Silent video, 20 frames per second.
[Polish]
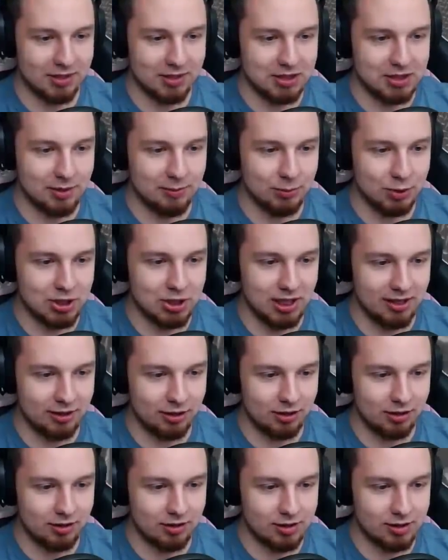Będziemy musieli...
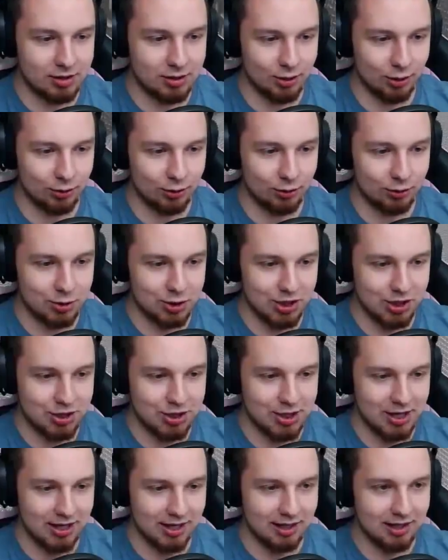Co tu się
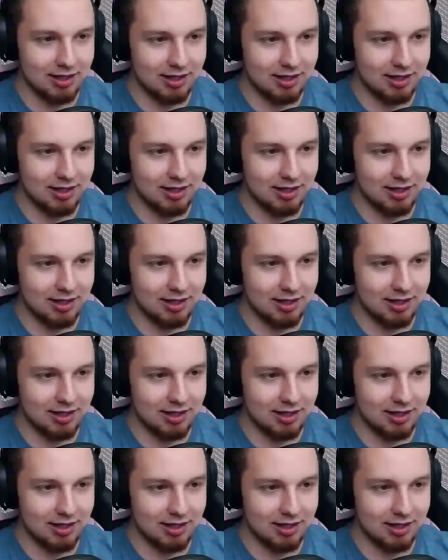dzieje?